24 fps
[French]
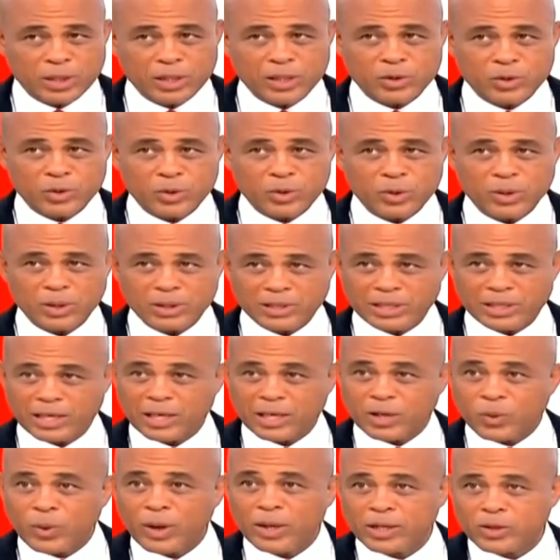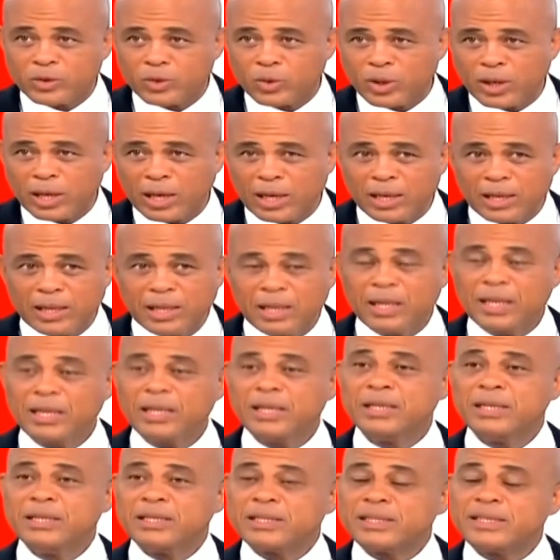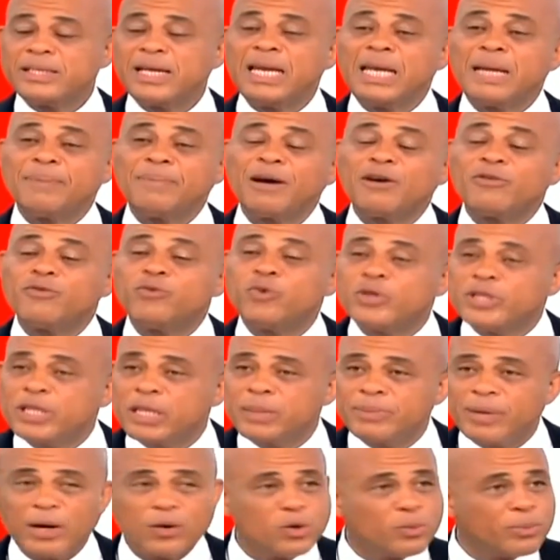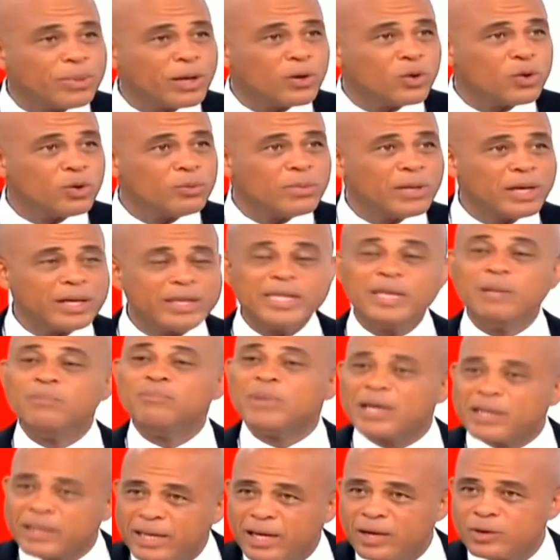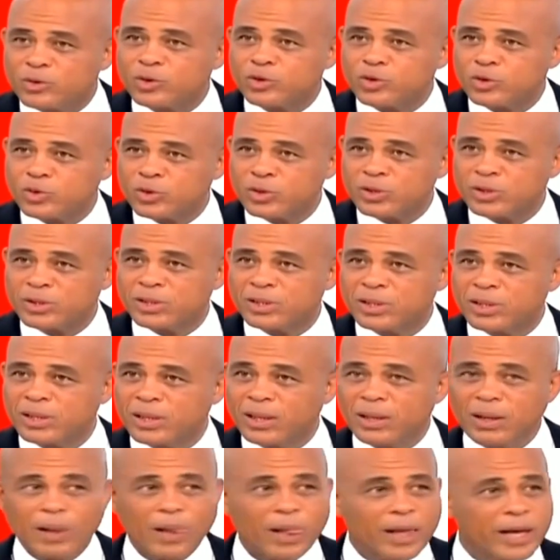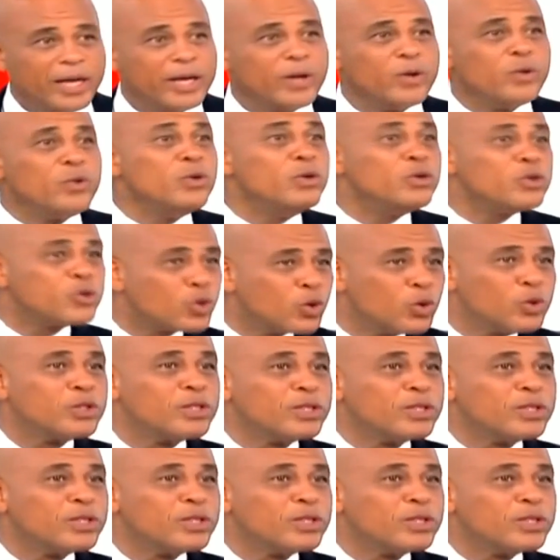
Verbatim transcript: élections, cette loi électorale, si elle n'a pas voté par le Parlement, il manque quelque chose. D'accord. Donc, vous une chose.